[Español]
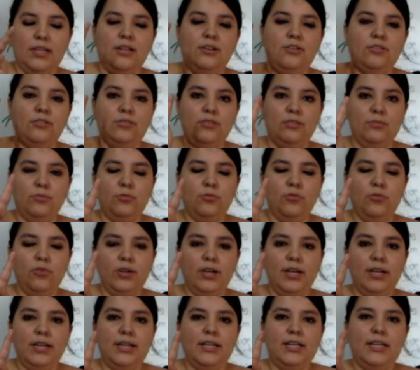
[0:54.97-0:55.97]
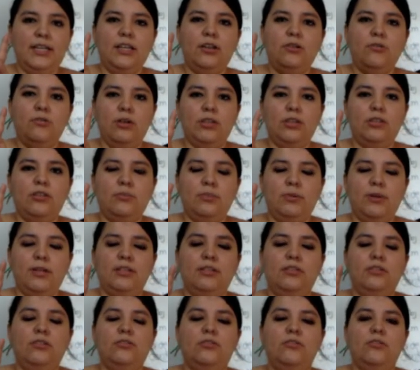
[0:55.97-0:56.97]
los dibujan y cuatro
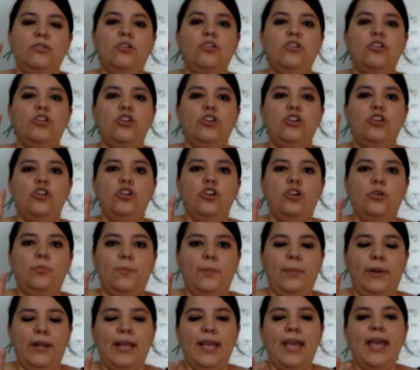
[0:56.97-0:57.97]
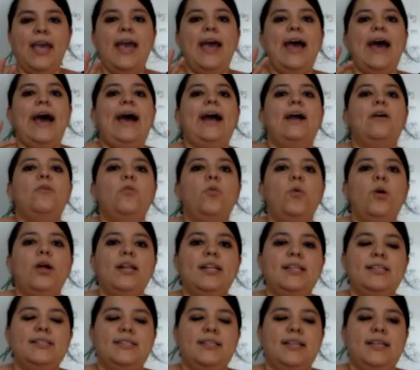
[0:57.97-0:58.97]
objetos con nombre.
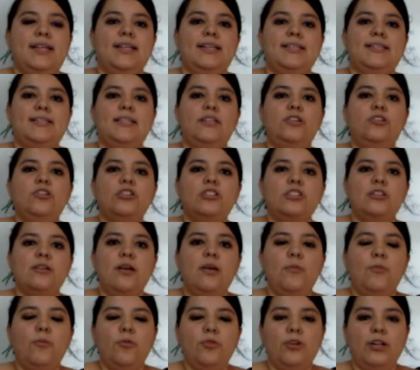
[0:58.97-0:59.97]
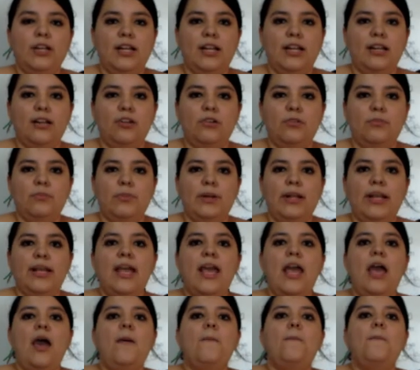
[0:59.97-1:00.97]
Acuérdense que si no saben poner el nombre,
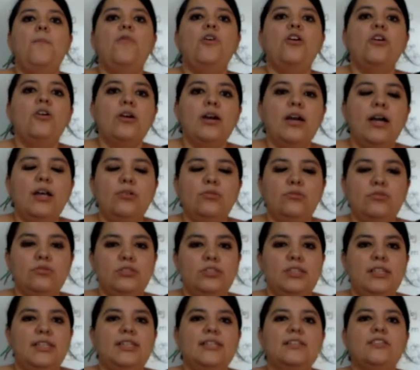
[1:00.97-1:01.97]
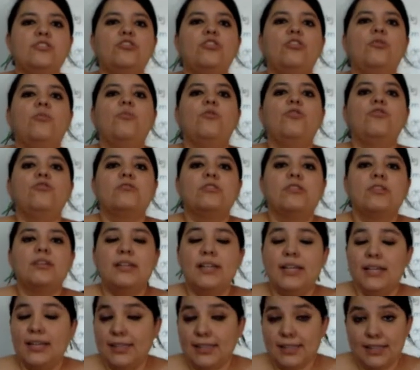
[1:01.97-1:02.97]
pongan ustedes como
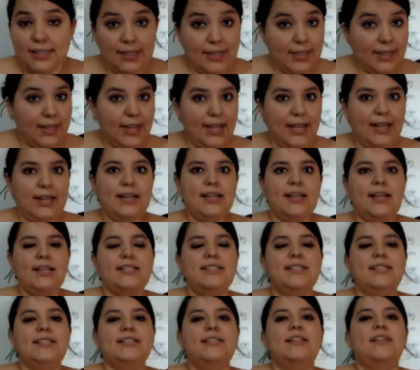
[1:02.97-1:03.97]
creen que se